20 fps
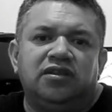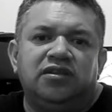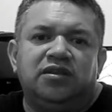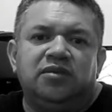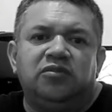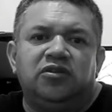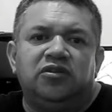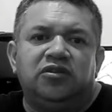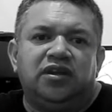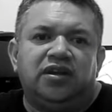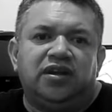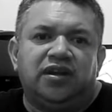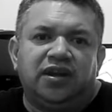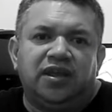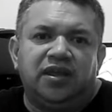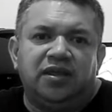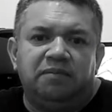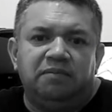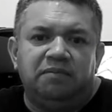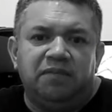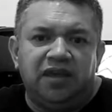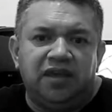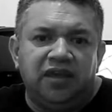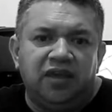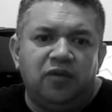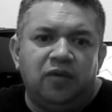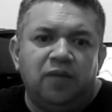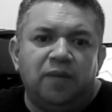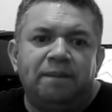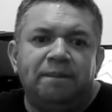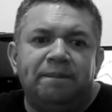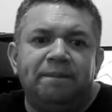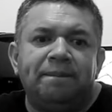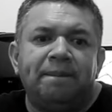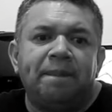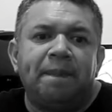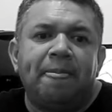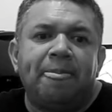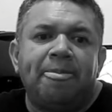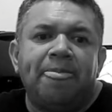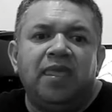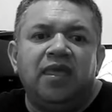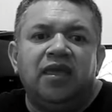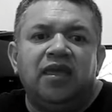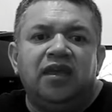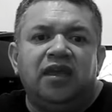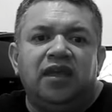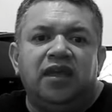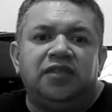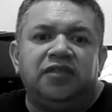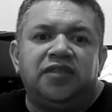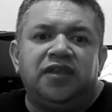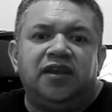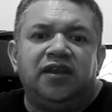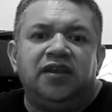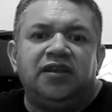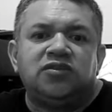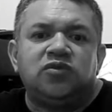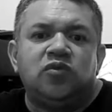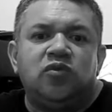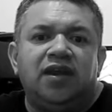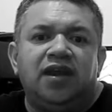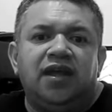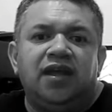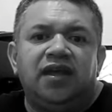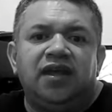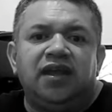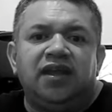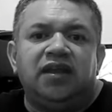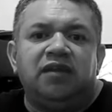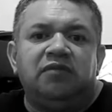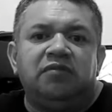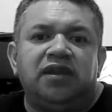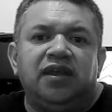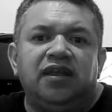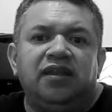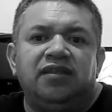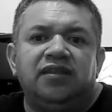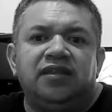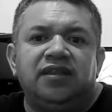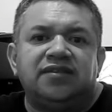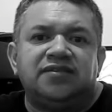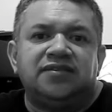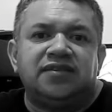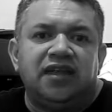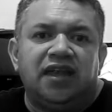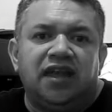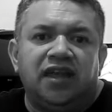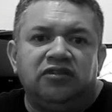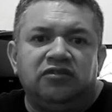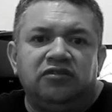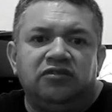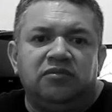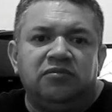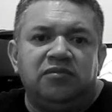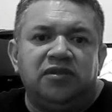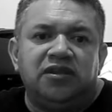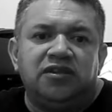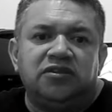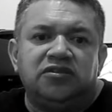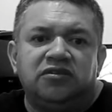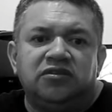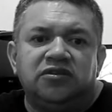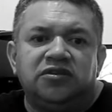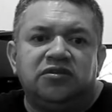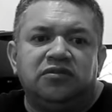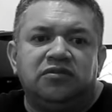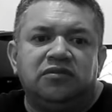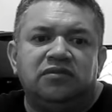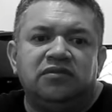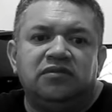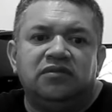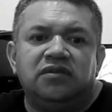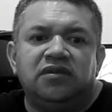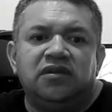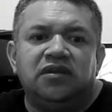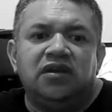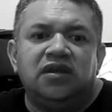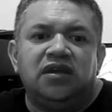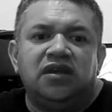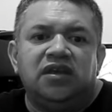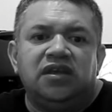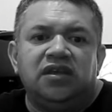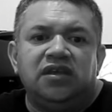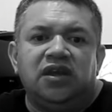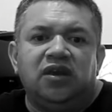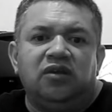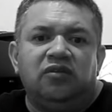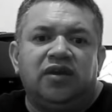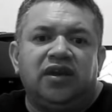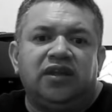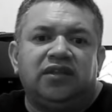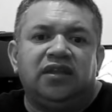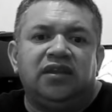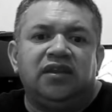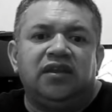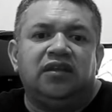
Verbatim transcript: que consiguió levantar su cuenta de 30 a 550 dólares en solo un mes, o como Ezequiel Camisasa, que en solo